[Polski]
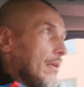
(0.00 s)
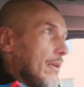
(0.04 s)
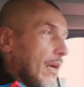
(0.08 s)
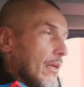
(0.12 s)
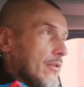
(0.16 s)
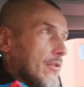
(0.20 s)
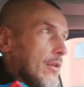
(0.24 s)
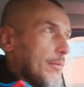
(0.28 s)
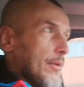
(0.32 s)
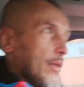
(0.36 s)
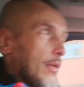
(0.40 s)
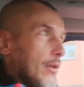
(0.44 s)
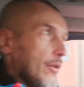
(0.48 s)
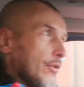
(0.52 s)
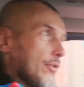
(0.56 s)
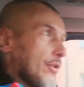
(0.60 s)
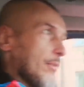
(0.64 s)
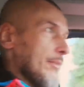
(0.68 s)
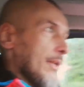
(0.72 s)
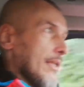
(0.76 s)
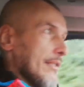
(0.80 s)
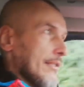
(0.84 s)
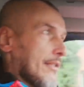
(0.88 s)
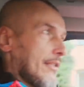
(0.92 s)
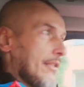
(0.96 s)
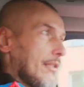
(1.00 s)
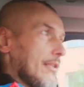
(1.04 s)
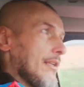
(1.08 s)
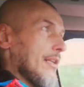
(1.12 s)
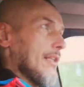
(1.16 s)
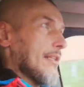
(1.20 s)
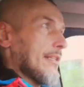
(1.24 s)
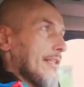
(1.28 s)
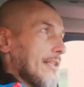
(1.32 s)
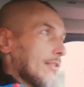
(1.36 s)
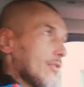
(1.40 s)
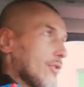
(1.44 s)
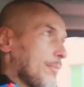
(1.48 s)
A to miał 18
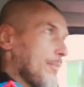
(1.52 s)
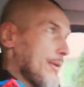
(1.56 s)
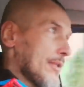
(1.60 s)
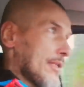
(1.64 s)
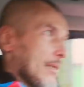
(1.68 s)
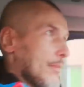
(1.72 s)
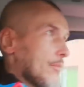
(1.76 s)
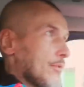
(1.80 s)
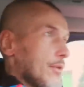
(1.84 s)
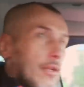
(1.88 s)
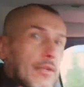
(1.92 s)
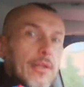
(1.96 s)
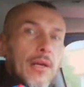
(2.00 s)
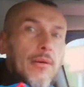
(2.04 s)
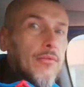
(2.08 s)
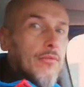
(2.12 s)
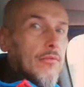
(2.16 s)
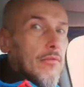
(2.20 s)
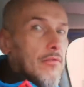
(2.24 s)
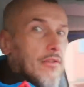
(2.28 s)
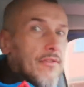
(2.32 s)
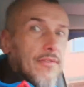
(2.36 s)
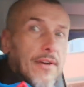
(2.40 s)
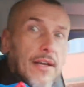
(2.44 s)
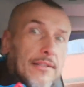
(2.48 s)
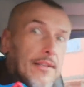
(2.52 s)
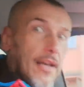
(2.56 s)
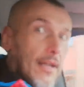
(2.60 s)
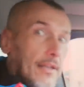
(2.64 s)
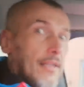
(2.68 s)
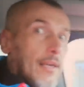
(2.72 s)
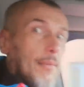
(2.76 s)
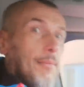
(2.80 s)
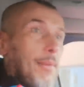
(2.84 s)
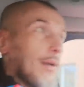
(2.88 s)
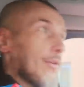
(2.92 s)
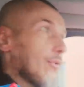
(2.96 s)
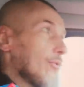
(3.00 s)
letnie z opisem, że tam kurwa
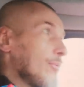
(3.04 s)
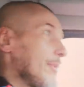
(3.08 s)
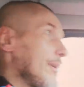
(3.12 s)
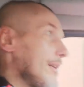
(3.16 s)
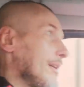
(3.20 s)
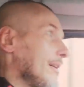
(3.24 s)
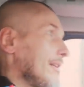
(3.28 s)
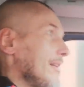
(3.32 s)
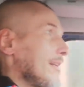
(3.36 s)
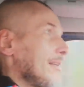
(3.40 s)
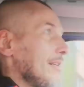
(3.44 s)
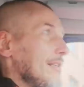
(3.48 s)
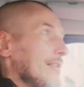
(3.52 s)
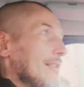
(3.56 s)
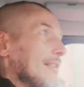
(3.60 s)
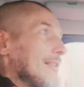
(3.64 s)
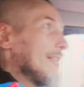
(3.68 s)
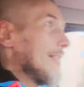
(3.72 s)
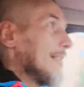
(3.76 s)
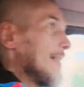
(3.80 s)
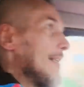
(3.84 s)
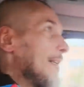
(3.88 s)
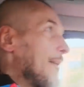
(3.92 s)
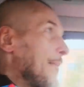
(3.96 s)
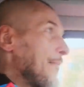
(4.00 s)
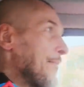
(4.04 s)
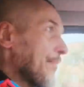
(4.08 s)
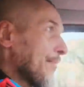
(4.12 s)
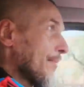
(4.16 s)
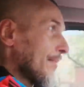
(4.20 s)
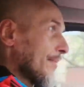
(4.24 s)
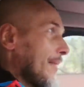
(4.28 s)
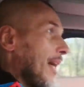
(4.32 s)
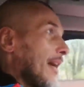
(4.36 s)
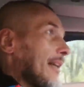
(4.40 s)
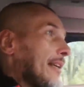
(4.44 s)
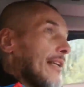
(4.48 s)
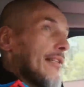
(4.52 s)
takie barumy,
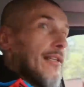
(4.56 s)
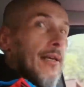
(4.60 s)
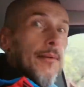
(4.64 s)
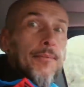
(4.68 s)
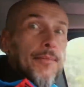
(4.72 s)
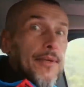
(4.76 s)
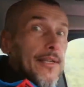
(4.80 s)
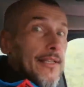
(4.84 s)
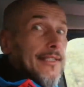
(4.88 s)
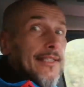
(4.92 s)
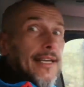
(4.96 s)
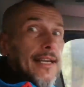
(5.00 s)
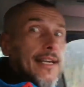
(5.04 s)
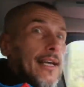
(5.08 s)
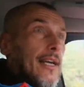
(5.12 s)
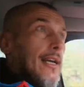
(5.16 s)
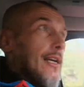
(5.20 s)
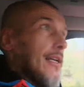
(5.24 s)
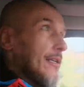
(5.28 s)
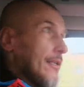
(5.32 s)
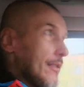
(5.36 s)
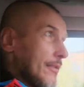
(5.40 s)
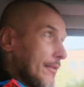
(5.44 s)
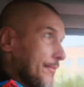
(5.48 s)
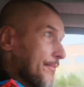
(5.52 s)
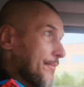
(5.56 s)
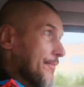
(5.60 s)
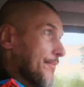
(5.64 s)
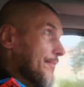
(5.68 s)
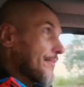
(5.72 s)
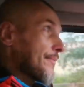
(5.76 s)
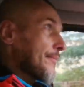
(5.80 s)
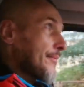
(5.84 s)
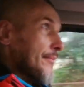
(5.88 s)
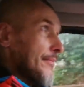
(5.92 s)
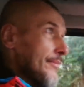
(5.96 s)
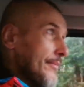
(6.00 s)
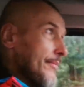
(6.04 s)
takie dębice.
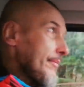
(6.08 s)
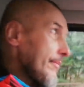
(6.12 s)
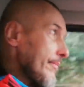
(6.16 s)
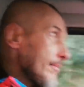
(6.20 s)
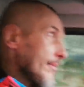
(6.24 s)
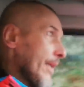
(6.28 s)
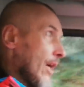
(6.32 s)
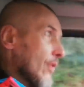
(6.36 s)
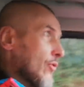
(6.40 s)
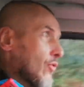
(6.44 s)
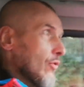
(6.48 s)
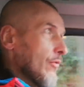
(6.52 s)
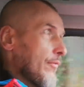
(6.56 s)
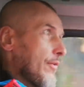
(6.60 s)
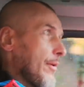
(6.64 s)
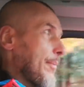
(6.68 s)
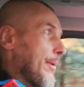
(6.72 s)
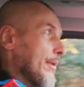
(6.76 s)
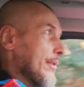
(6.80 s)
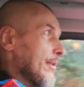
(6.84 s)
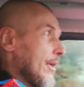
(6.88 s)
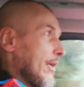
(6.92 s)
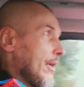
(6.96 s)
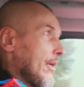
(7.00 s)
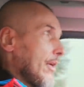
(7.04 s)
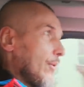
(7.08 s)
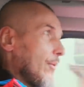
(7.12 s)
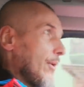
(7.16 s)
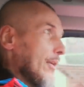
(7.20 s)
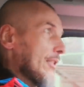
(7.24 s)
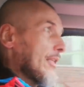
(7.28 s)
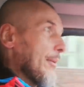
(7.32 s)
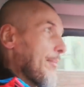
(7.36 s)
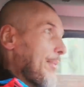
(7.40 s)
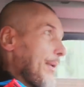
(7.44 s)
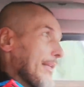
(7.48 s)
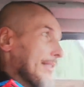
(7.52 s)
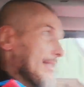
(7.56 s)
A tu wie pan,
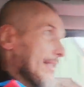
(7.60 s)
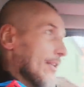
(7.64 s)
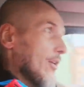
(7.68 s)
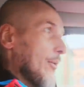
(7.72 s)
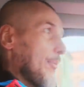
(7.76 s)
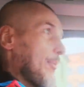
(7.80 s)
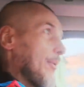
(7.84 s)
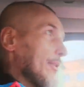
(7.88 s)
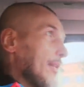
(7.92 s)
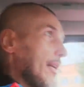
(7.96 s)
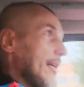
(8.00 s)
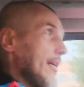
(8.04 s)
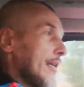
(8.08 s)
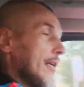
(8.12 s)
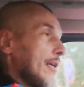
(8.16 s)
łysy placego opona